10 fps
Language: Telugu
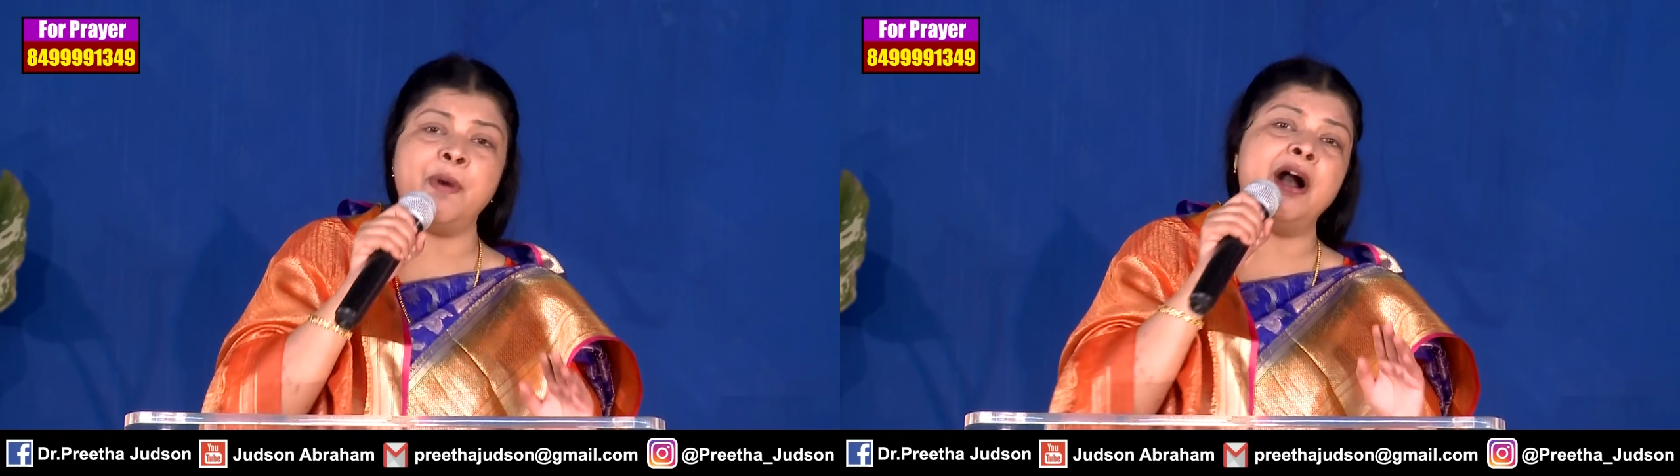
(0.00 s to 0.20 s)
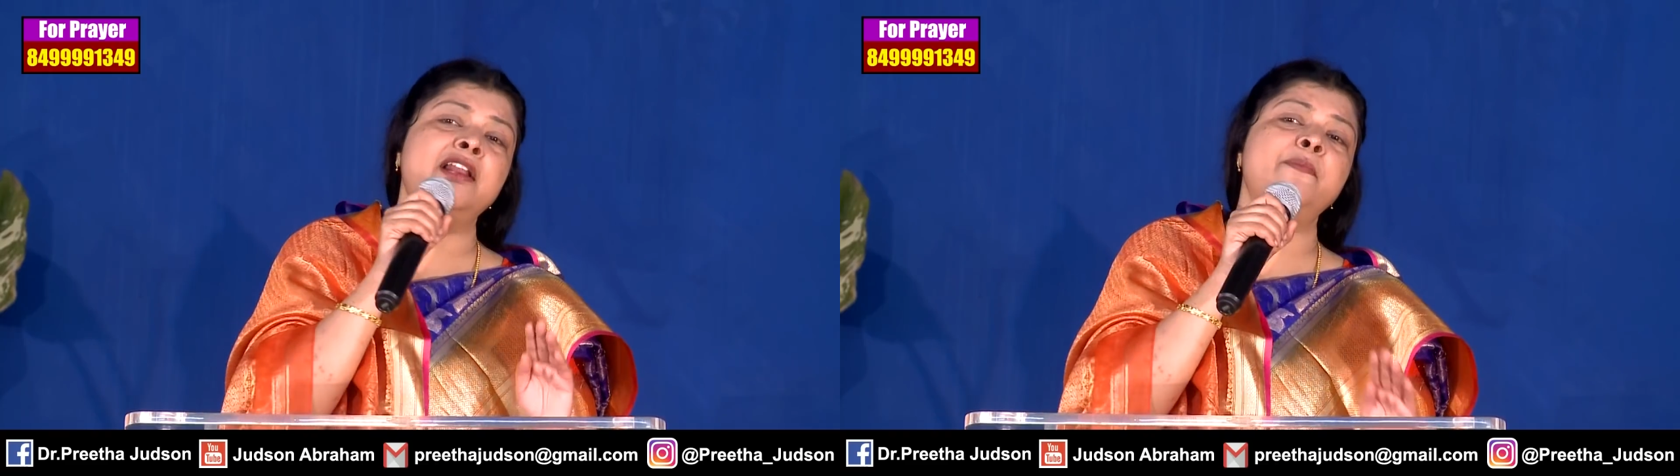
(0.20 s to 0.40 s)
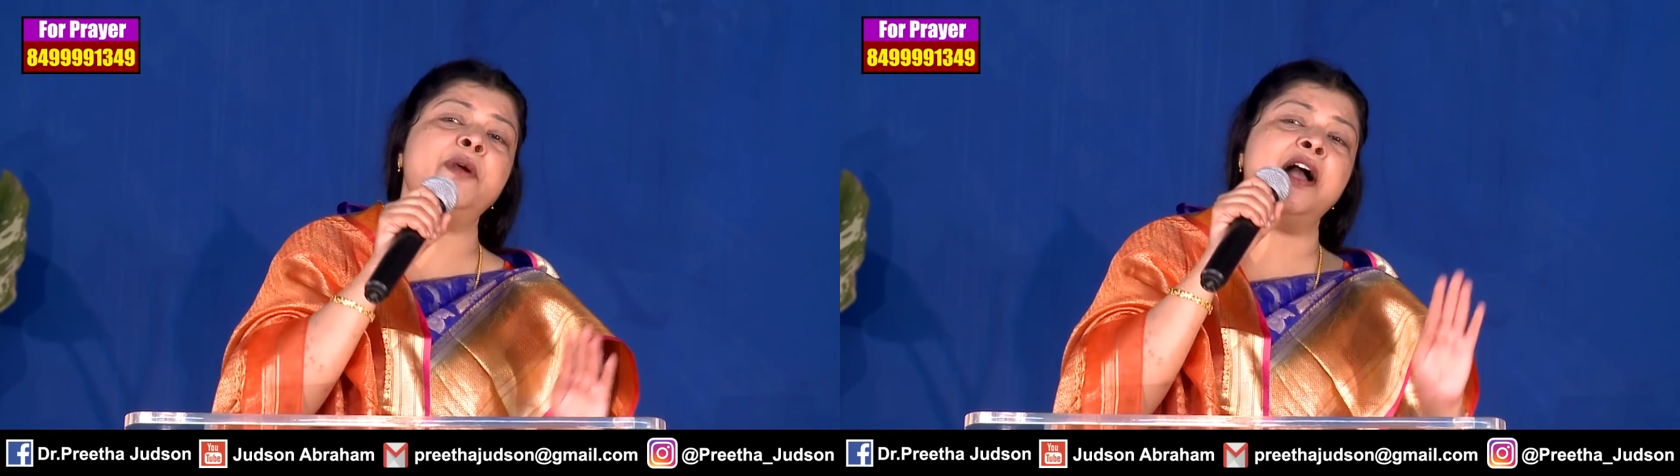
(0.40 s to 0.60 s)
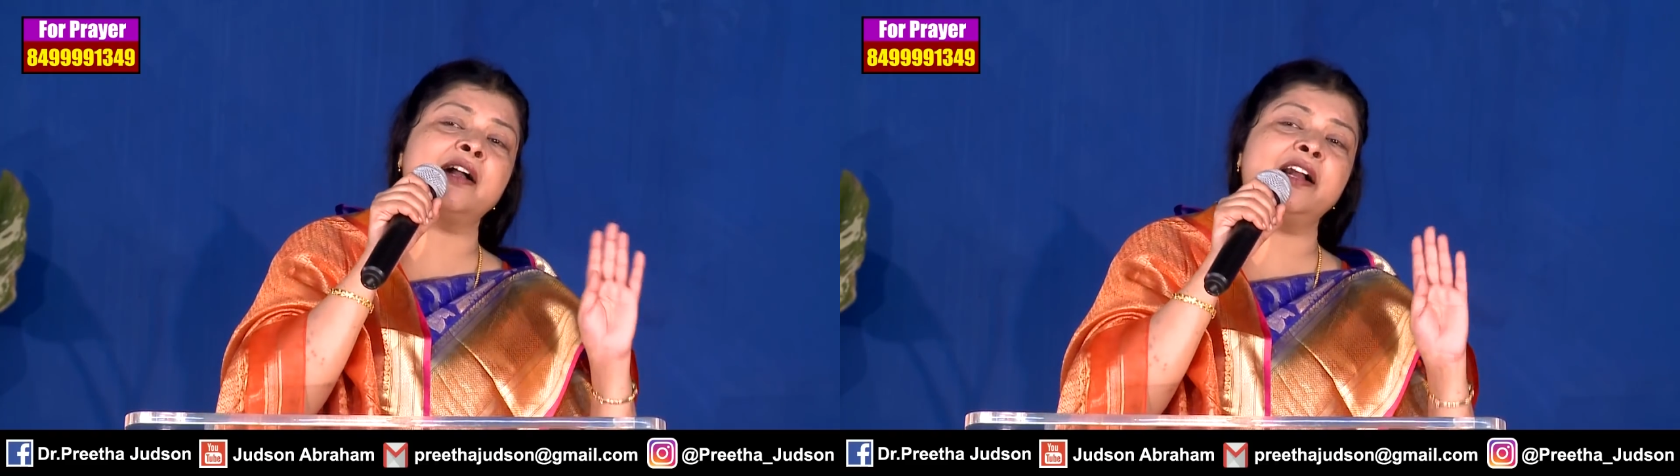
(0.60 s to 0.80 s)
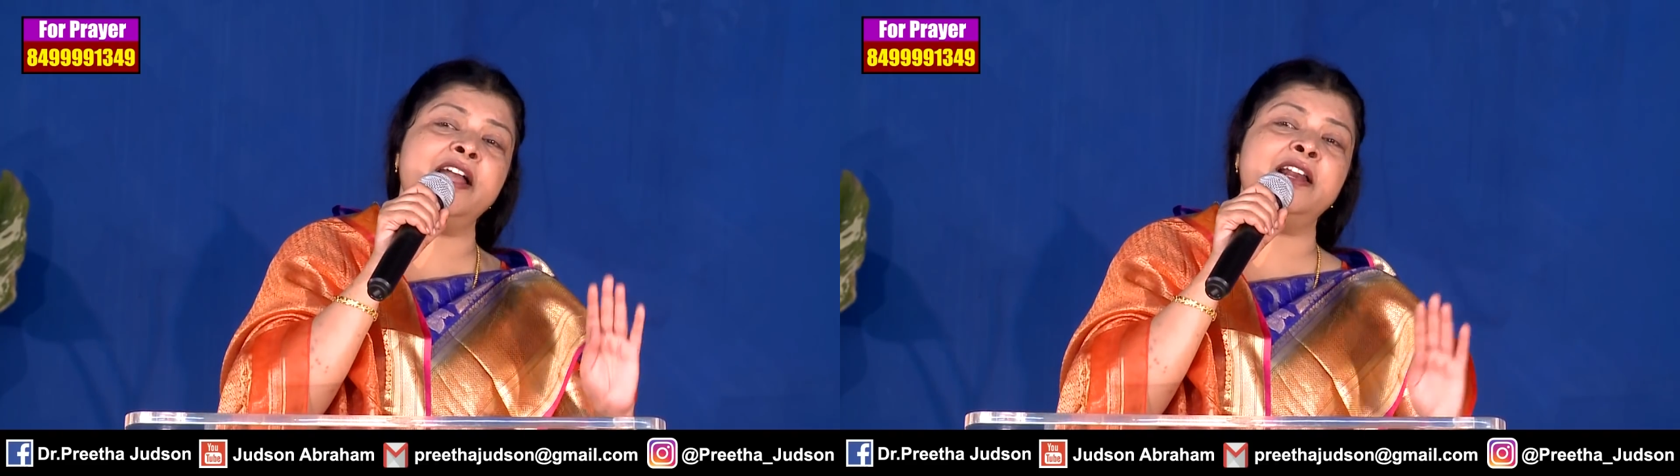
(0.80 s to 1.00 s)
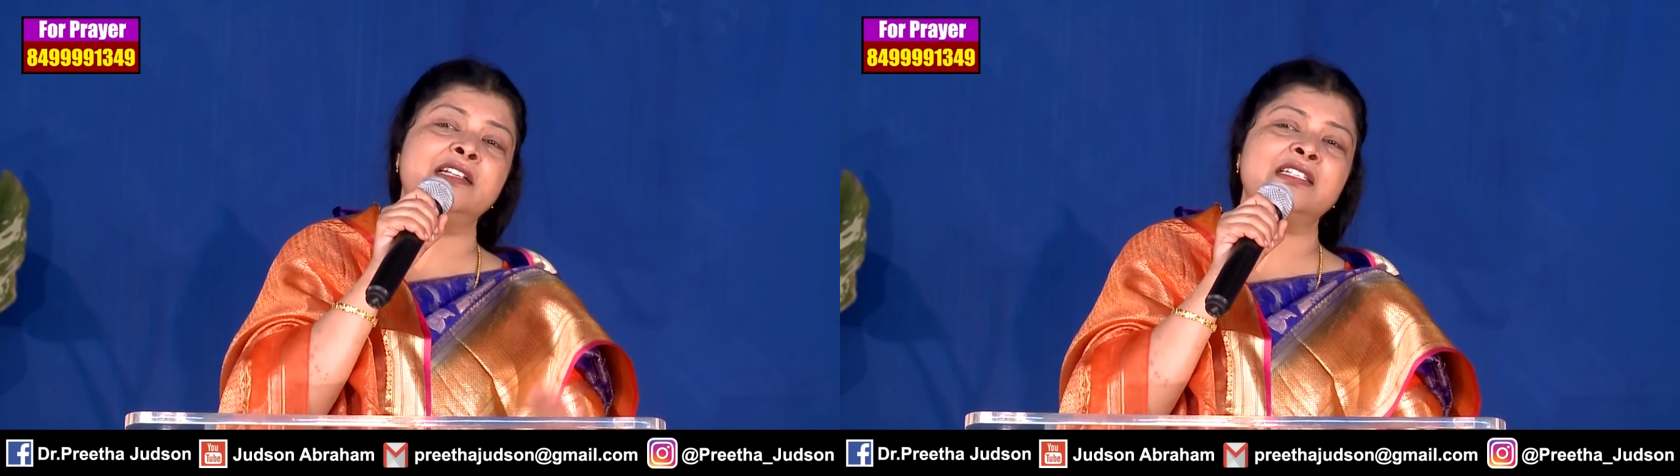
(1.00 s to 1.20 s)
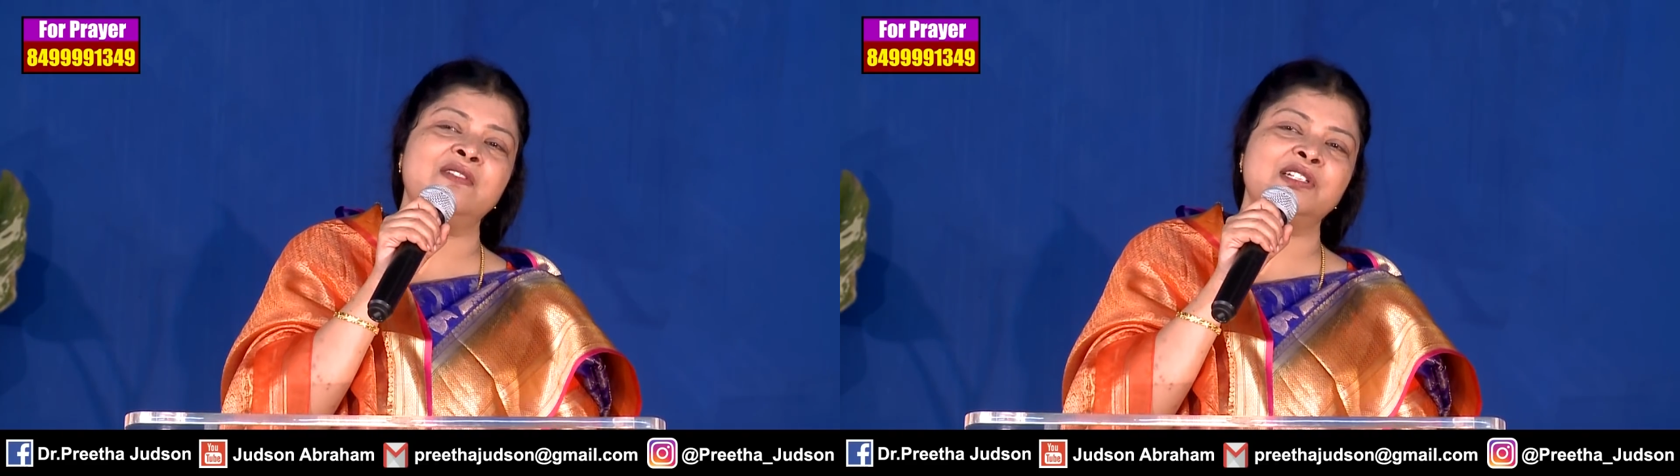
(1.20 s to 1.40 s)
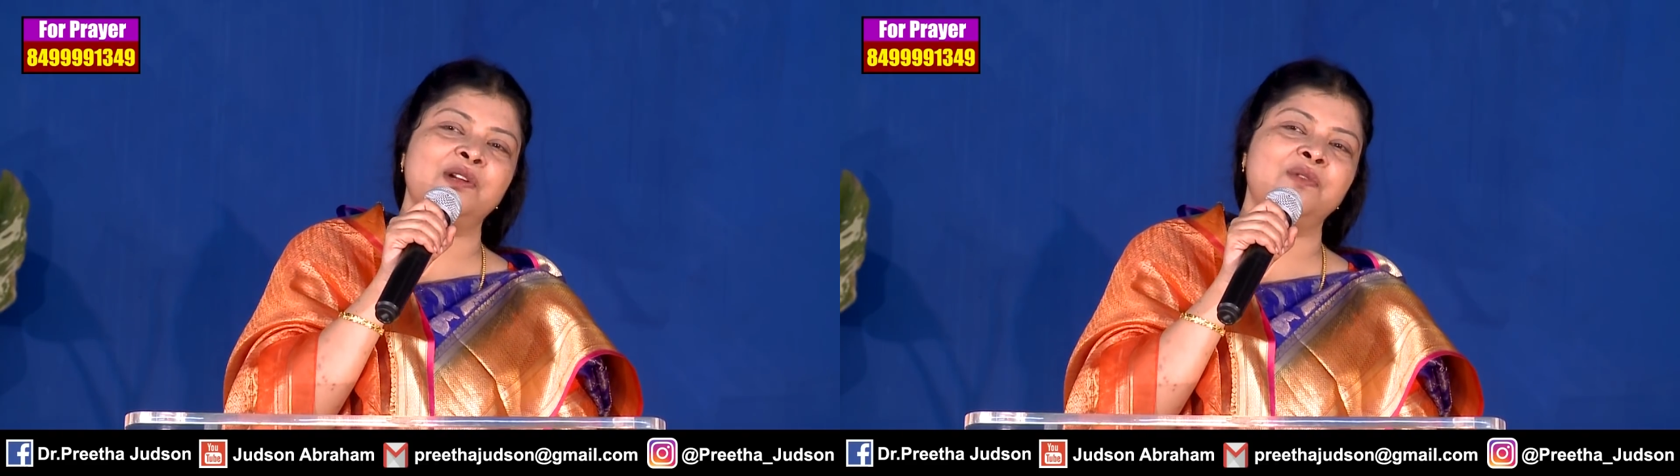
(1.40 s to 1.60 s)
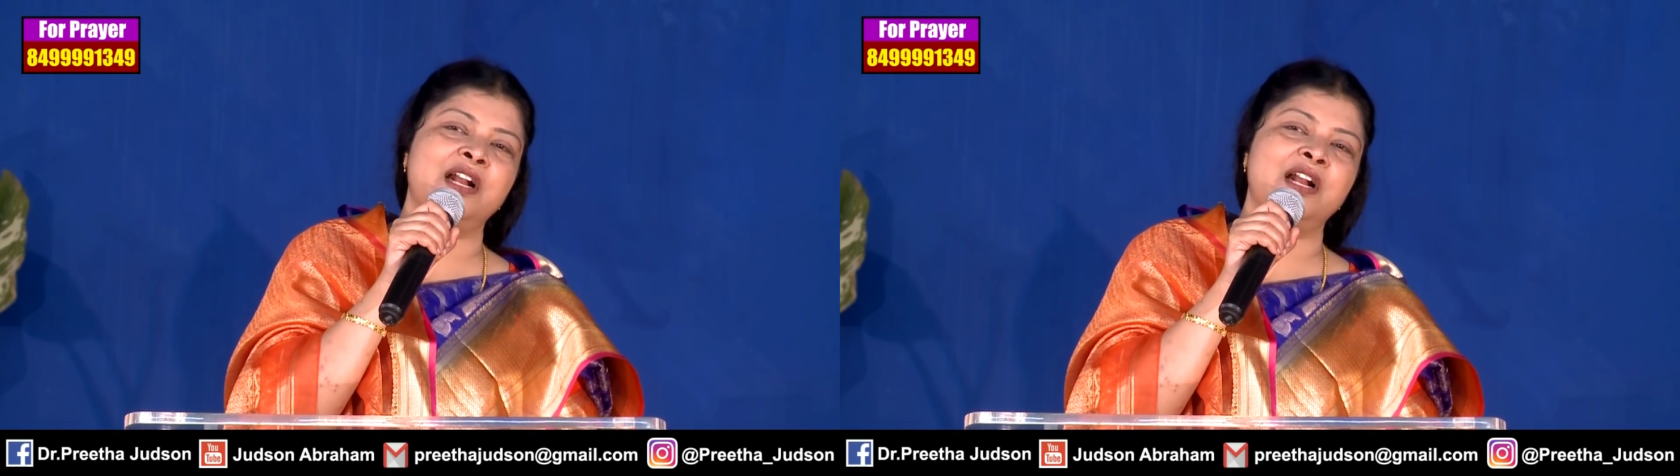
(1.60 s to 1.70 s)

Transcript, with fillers: పారిపోయి అక్కడే ఎన్ని సంవత్సరం